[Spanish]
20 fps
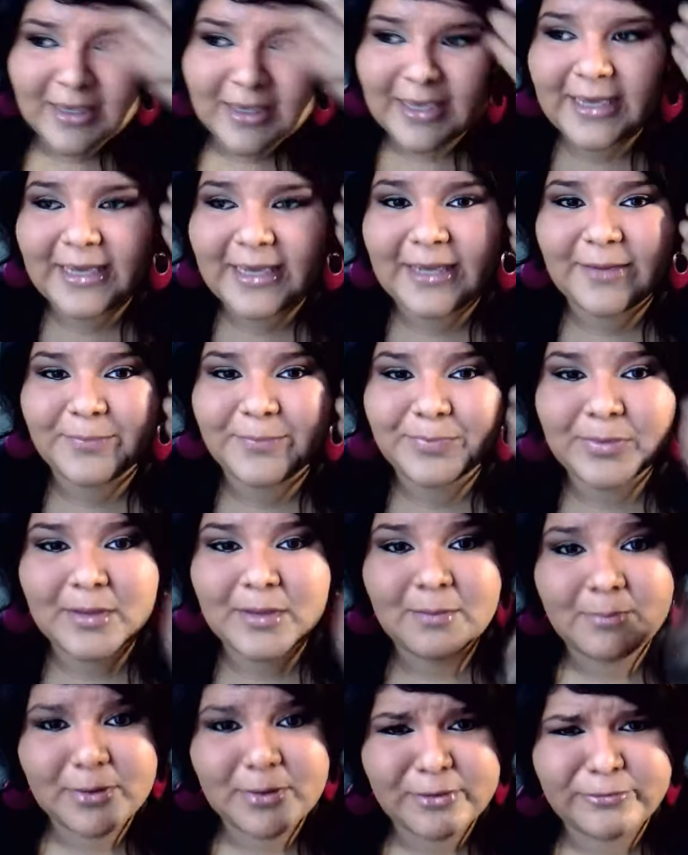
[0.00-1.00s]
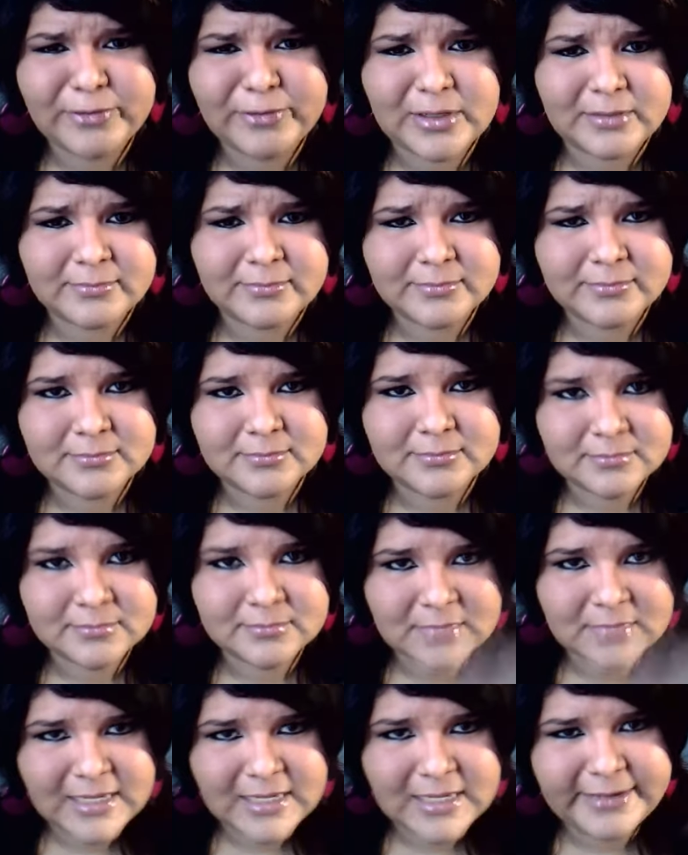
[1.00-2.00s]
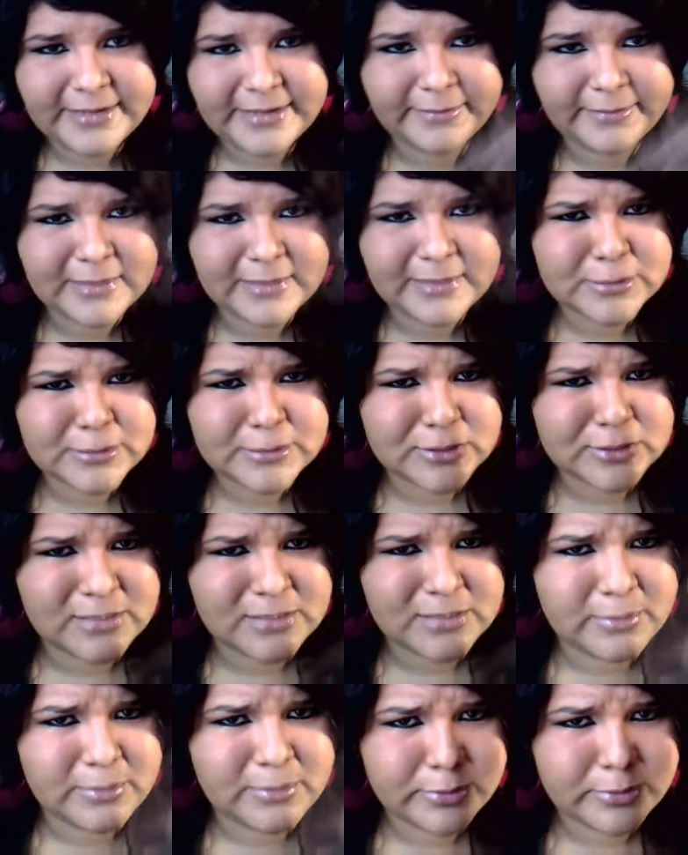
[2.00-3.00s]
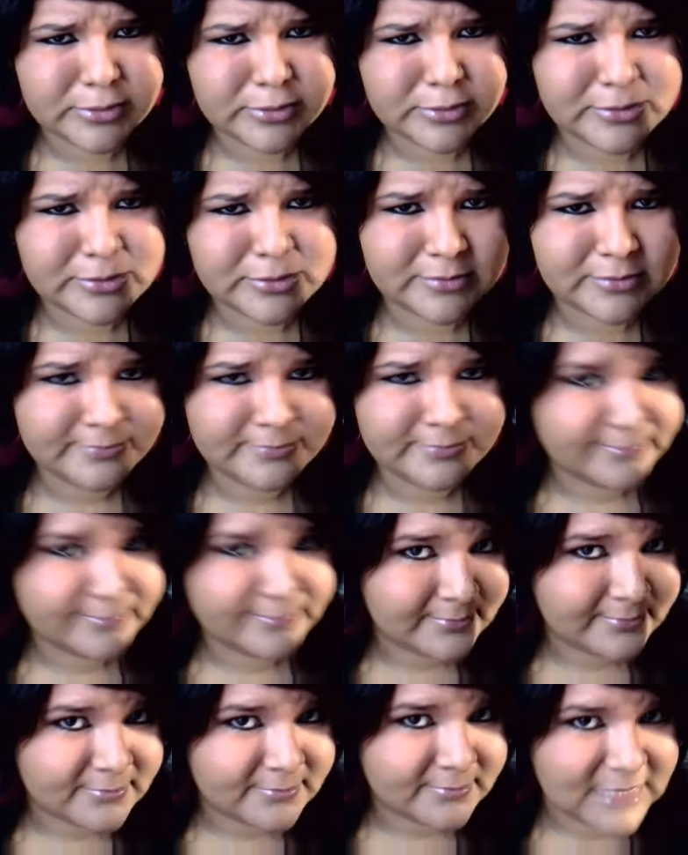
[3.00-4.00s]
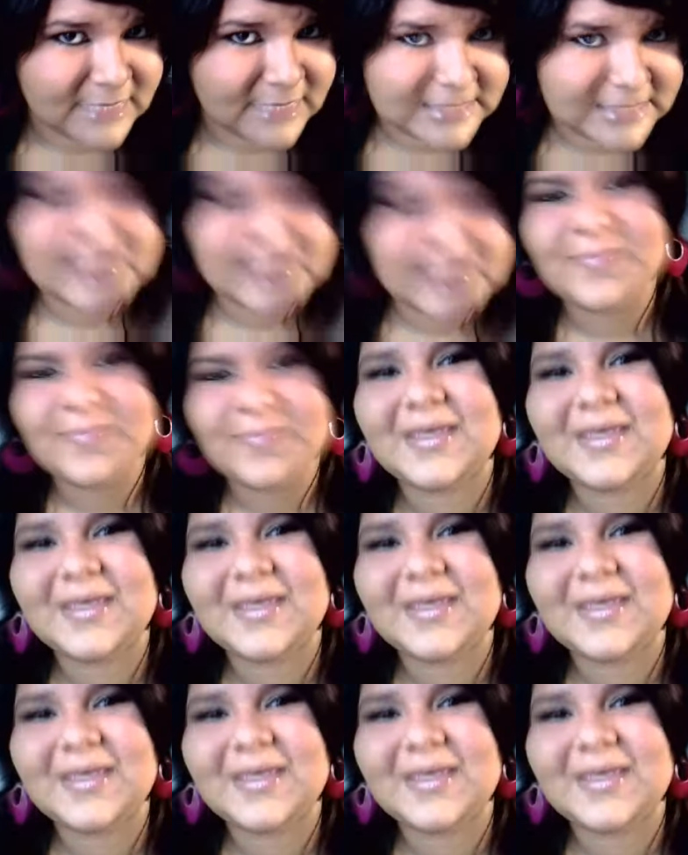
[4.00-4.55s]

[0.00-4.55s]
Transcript: eh, pero en fin, ahí van a escuchar mi voz así.